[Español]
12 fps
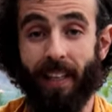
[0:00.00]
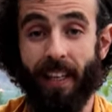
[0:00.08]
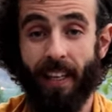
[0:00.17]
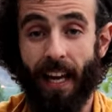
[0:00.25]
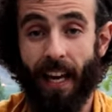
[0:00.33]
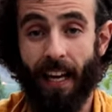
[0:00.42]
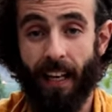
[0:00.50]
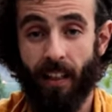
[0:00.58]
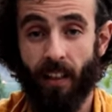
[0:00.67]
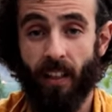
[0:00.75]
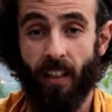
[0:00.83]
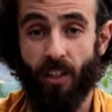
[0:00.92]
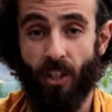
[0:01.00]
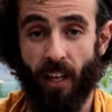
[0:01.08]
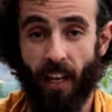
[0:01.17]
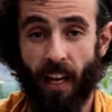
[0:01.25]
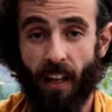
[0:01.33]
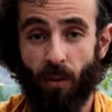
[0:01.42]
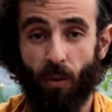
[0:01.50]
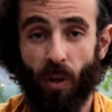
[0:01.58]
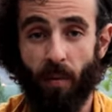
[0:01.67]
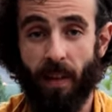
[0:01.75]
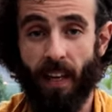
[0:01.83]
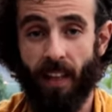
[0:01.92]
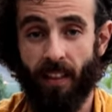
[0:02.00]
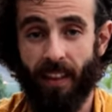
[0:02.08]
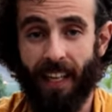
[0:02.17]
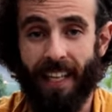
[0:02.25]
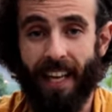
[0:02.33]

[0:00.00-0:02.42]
Inhala, llenando el vientre